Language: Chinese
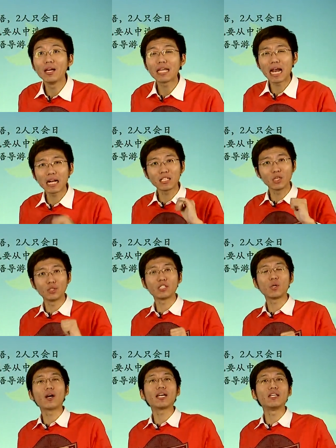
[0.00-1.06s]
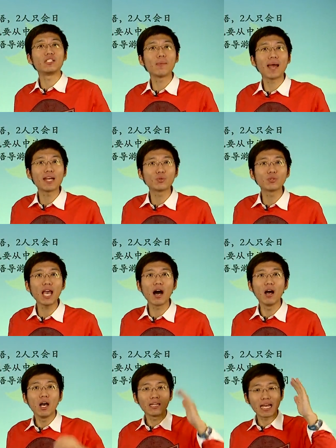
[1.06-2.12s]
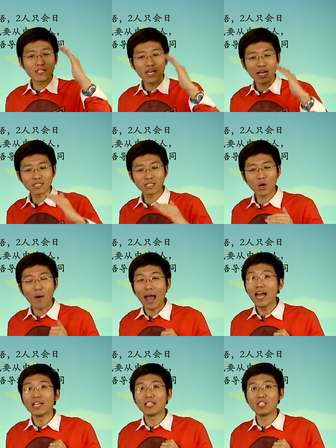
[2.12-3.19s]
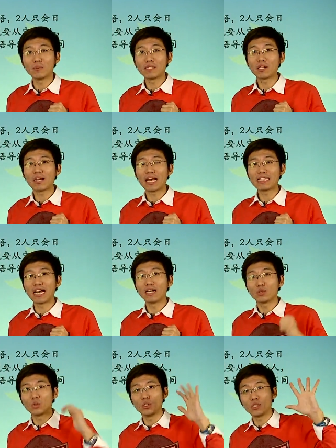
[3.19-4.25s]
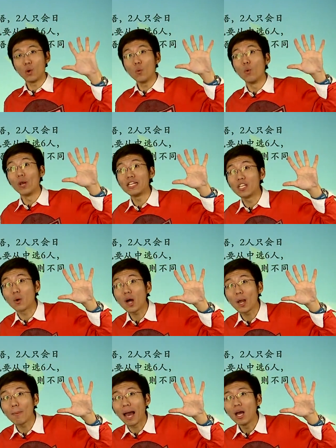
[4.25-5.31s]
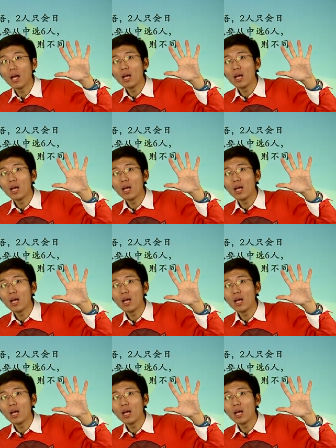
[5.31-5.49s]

当然可能有些情况可以直接排除掉。但这样子的话，你是不是相对来讲就已经有五类情况了吧？